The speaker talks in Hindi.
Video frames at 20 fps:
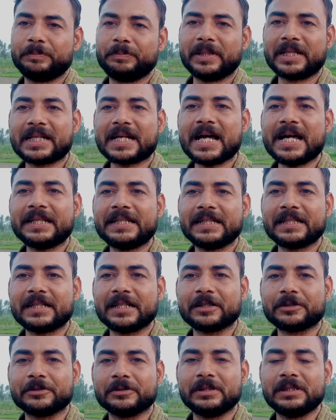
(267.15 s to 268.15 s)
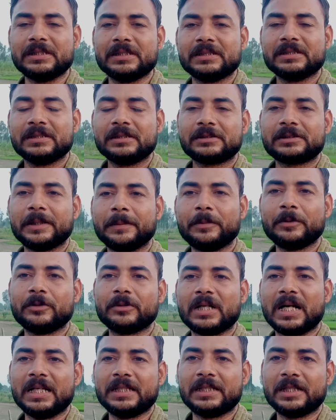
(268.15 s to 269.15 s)
भड़का देगा कोई सब
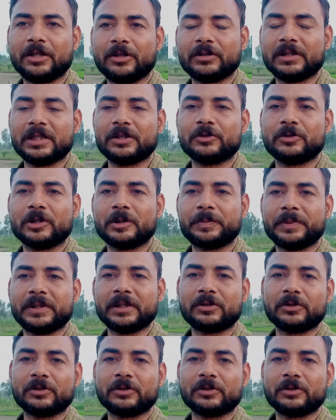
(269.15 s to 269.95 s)
लोग आ जाओगे रोड पे